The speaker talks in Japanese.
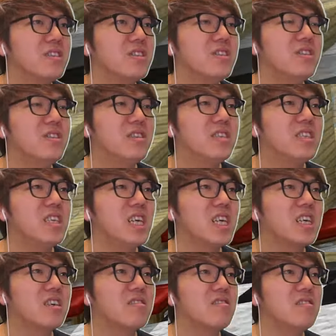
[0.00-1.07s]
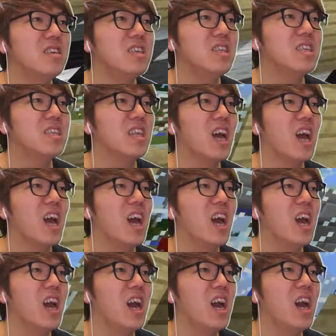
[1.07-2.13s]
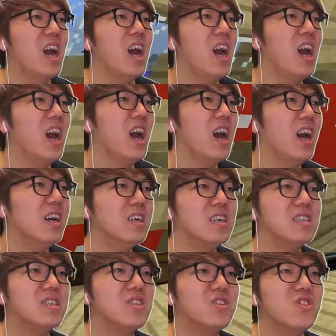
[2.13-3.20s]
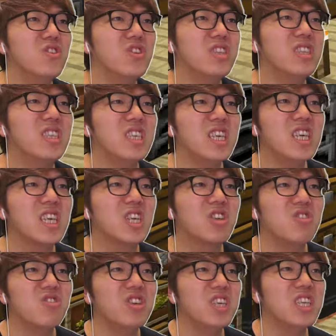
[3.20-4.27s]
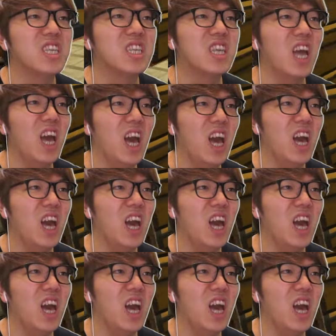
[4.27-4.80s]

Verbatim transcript: 土食いて土食いて